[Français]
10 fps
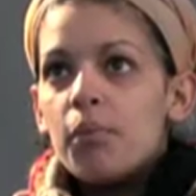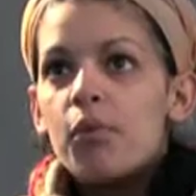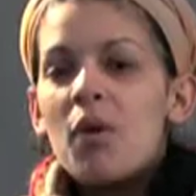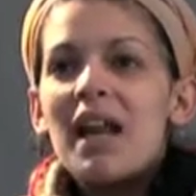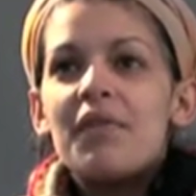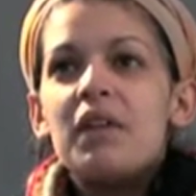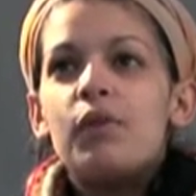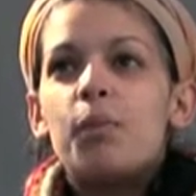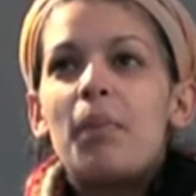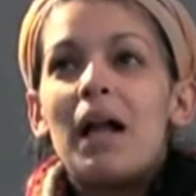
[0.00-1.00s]
Moi, la vie, il
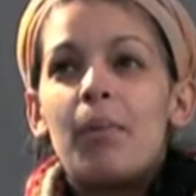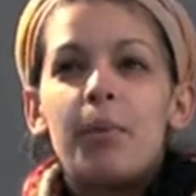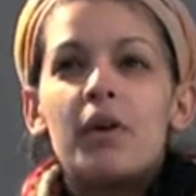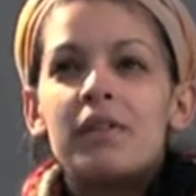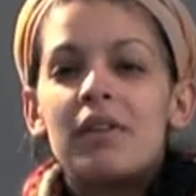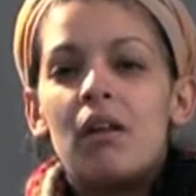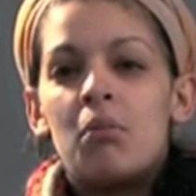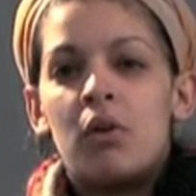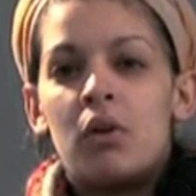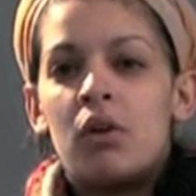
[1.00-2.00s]
faut pas la prendre
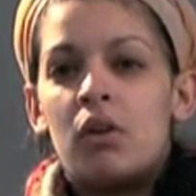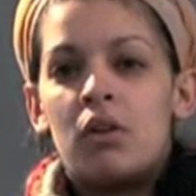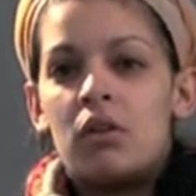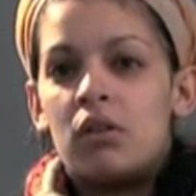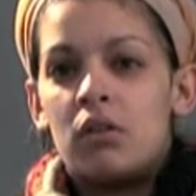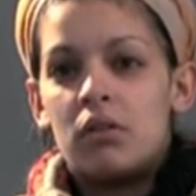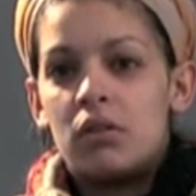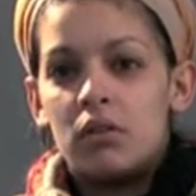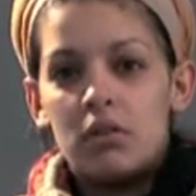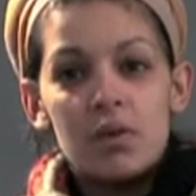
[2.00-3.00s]
tellement euh,
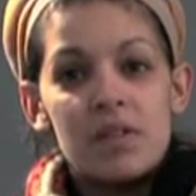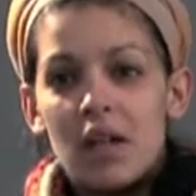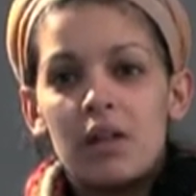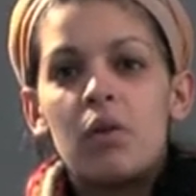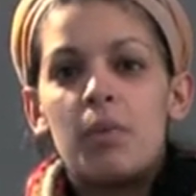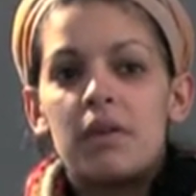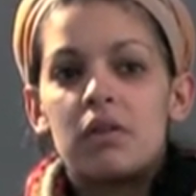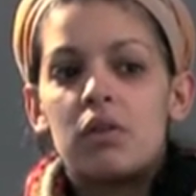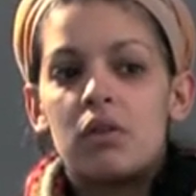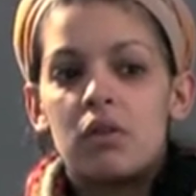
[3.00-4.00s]
au sérieux parce
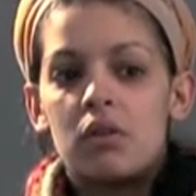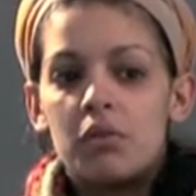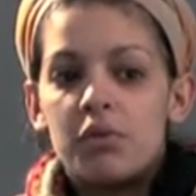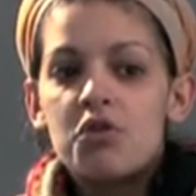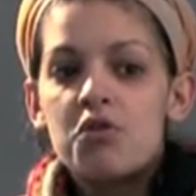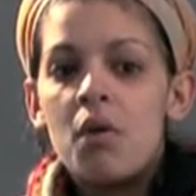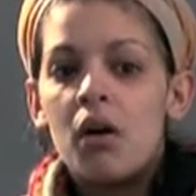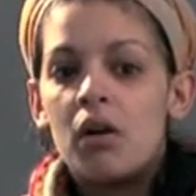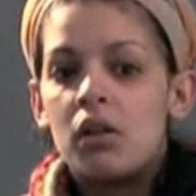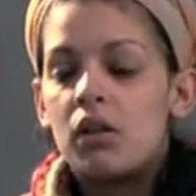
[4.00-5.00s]
que,
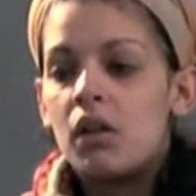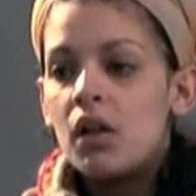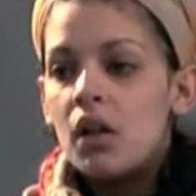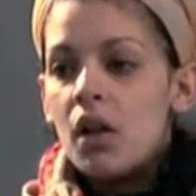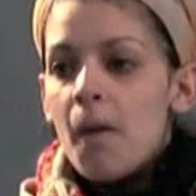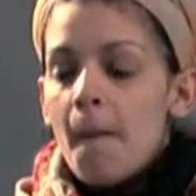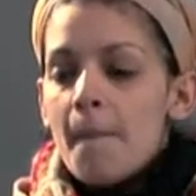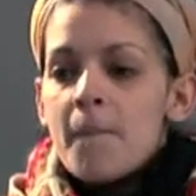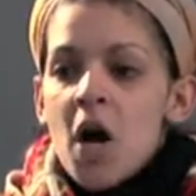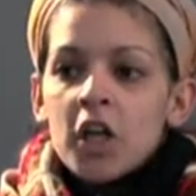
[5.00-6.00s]
franchement, euh,
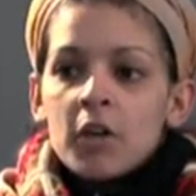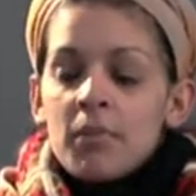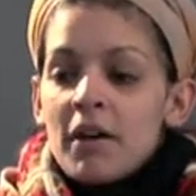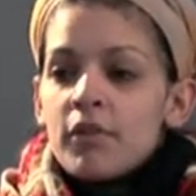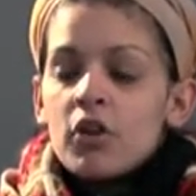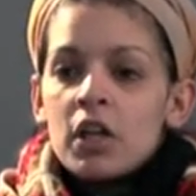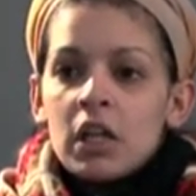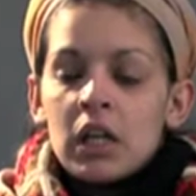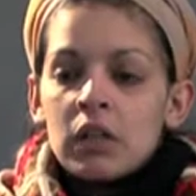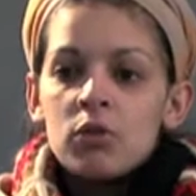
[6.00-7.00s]
moi, comme avant
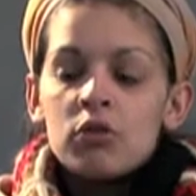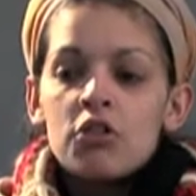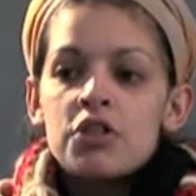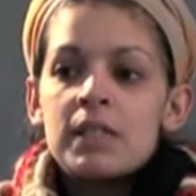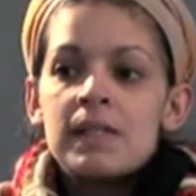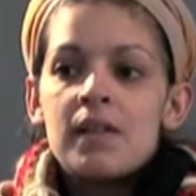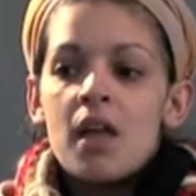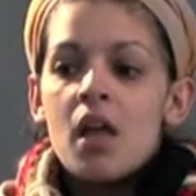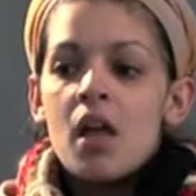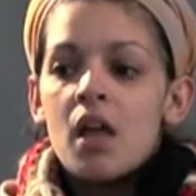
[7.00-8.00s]
et tout le temps, je
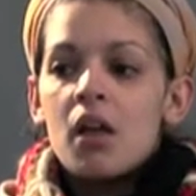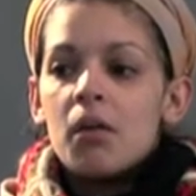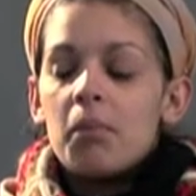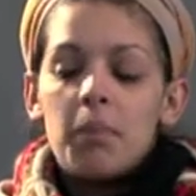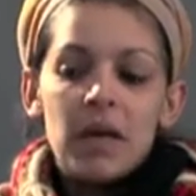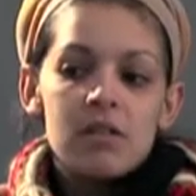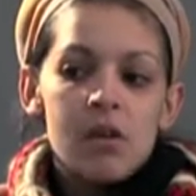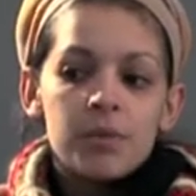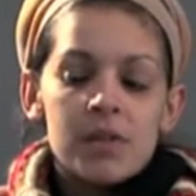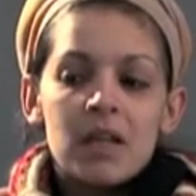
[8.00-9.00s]
disais, par
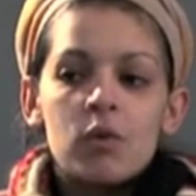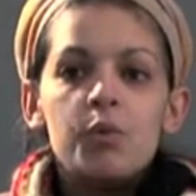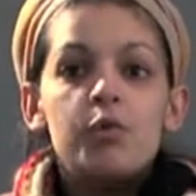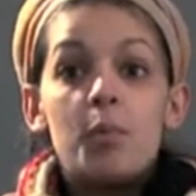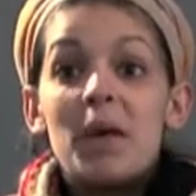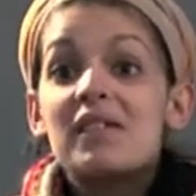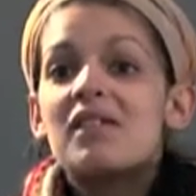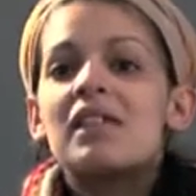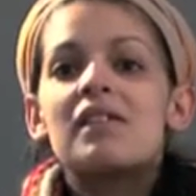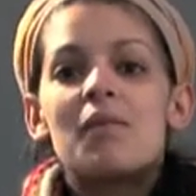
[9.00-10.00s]
exemple, dans un couple de
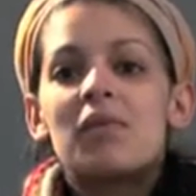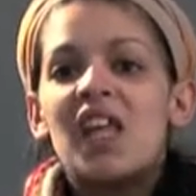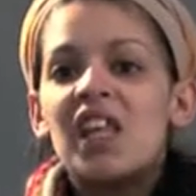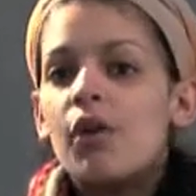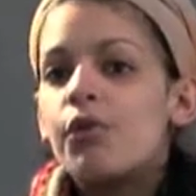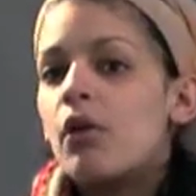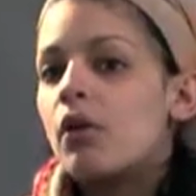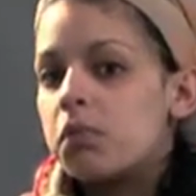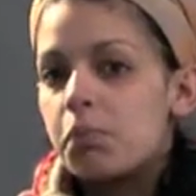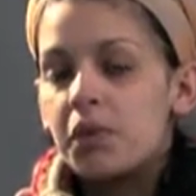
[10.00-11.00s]
personnes qui s'aiment très très
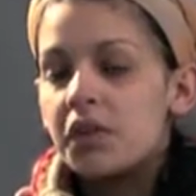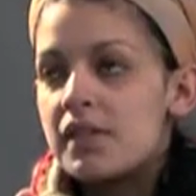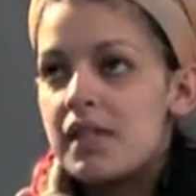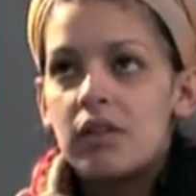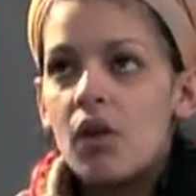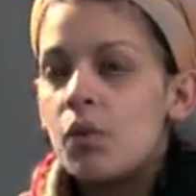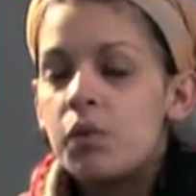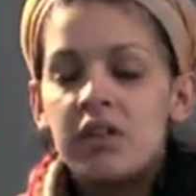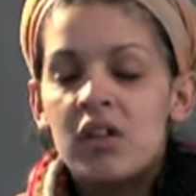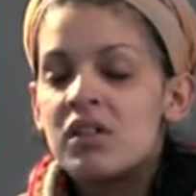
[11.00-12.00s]
fort pendant 7 ans,
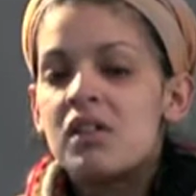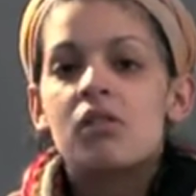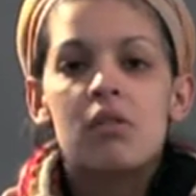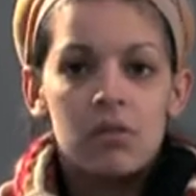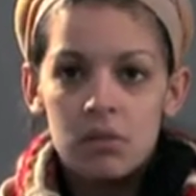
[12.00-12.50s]
8 ans, 10 ans,